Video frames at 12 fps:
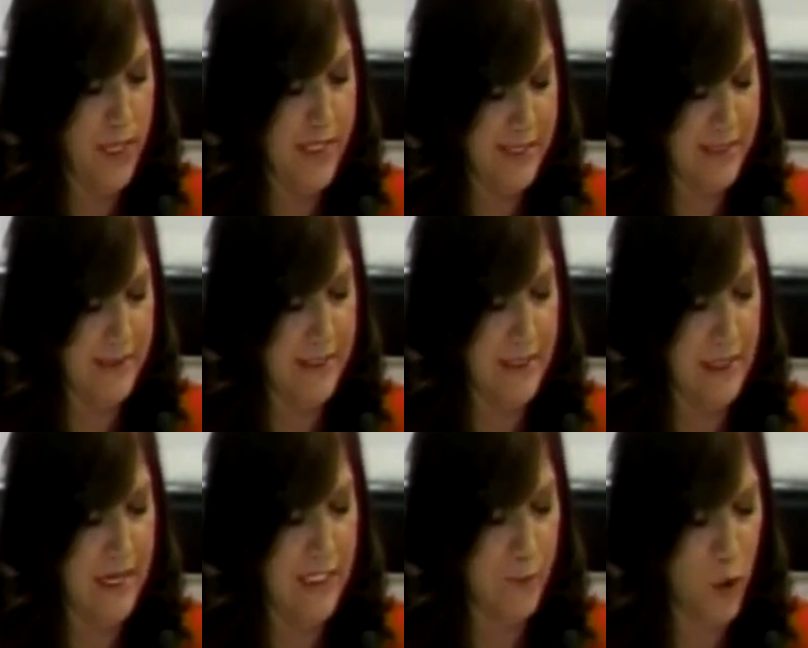es
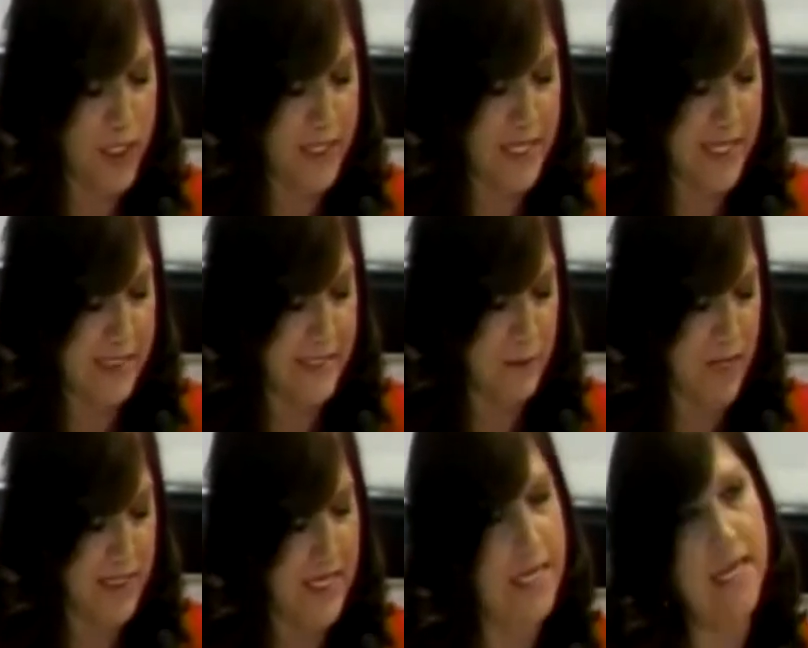decir, las políticas en
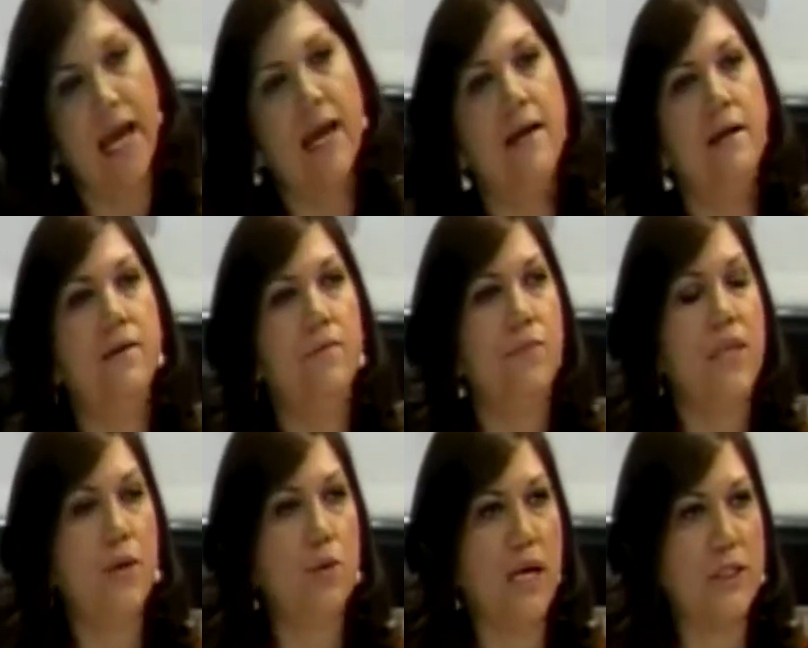materia
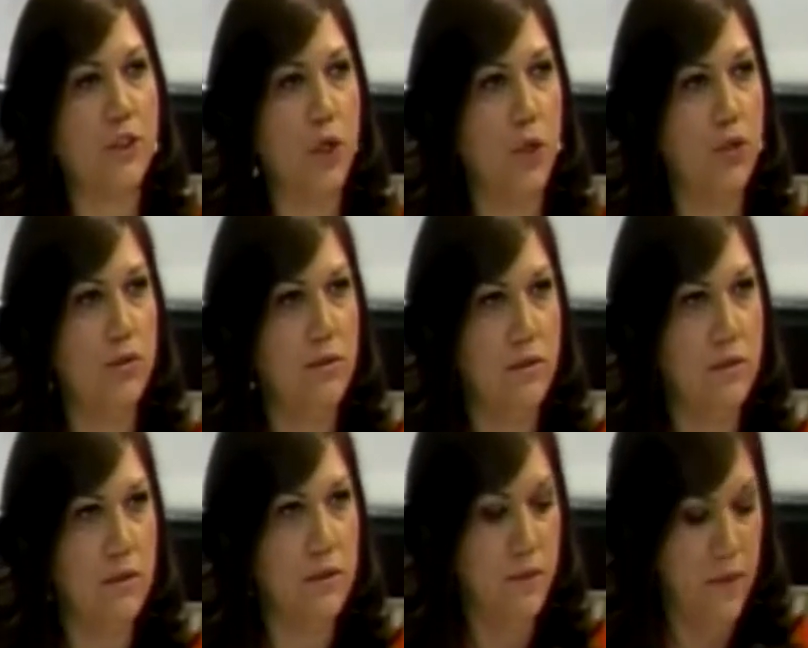de educación,
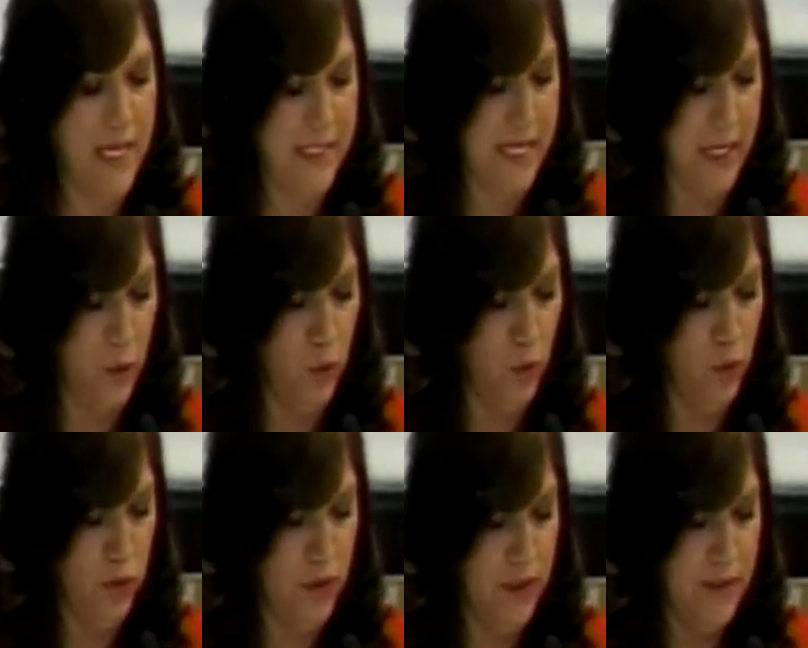de
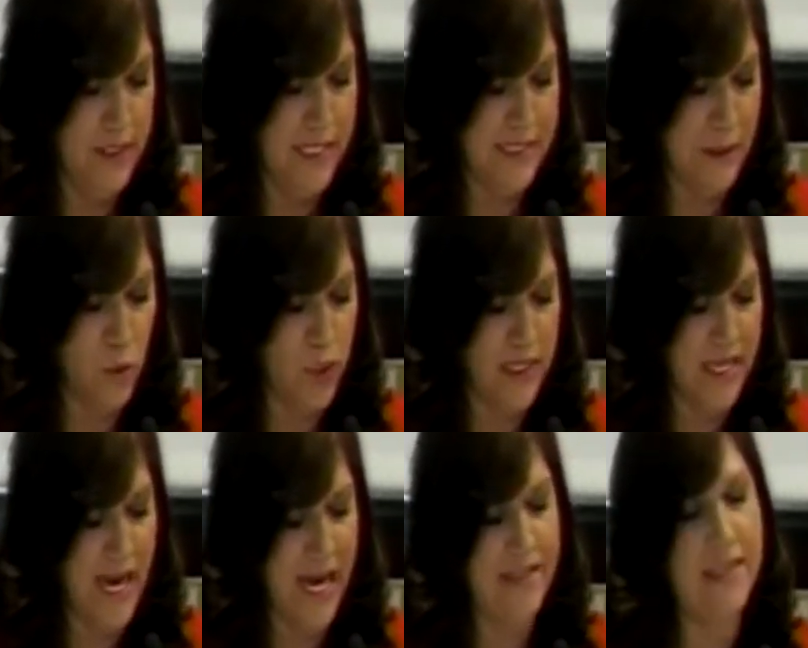salud, de
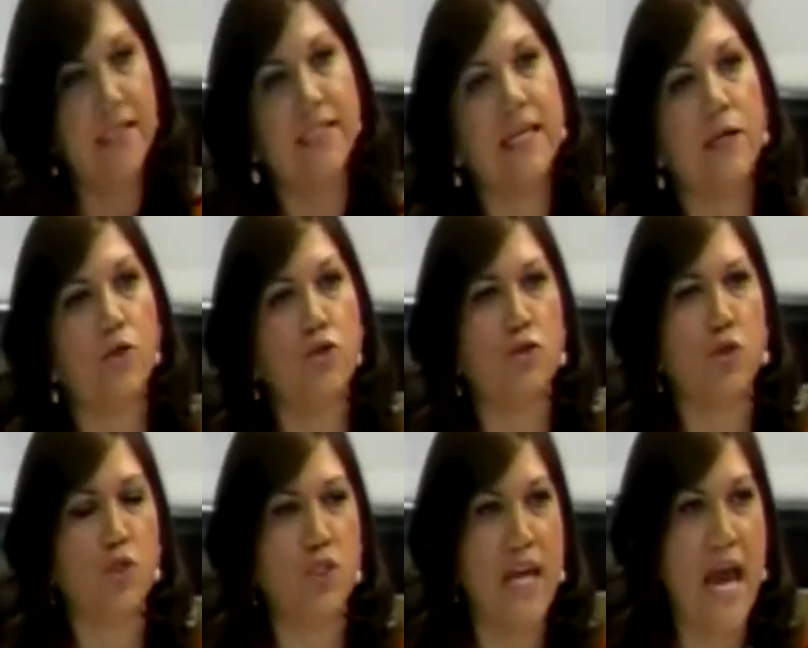seguridad, de desarrollo
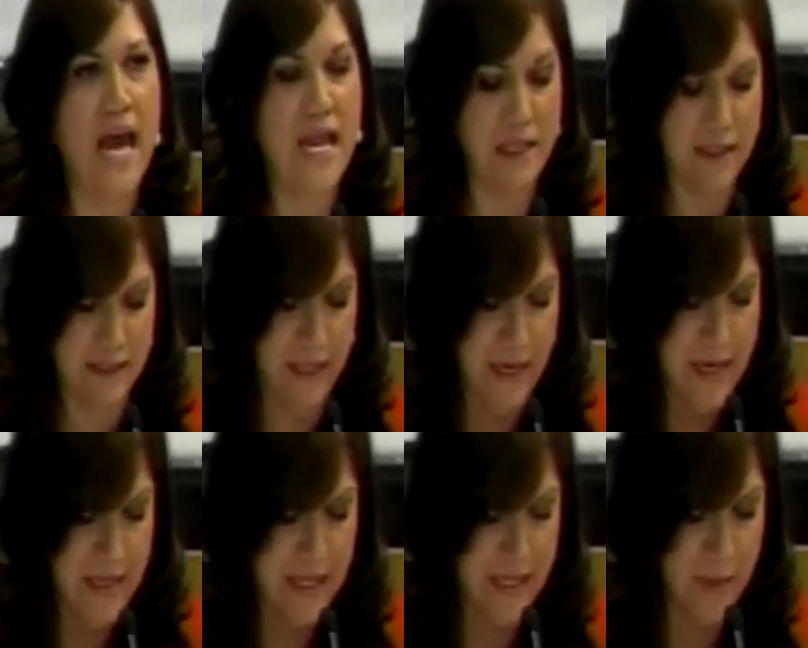social,
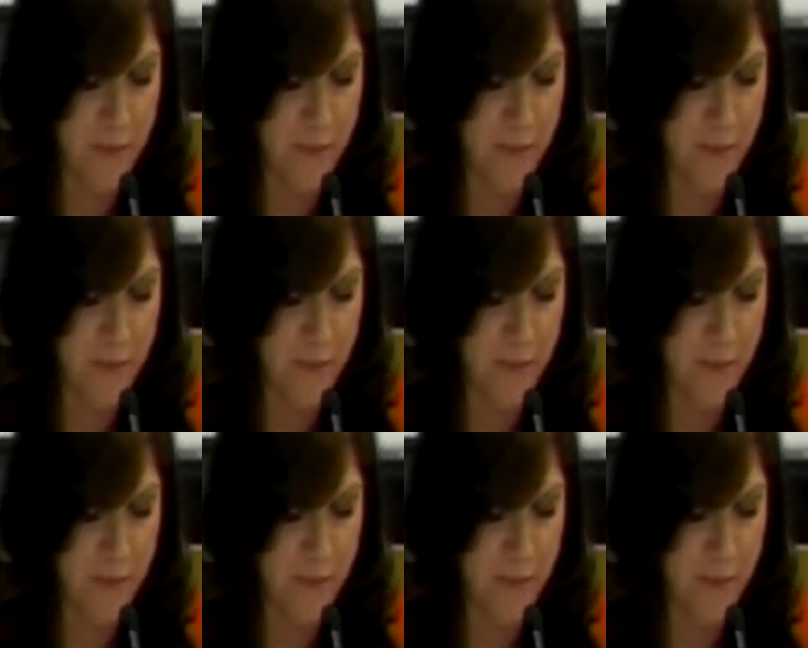de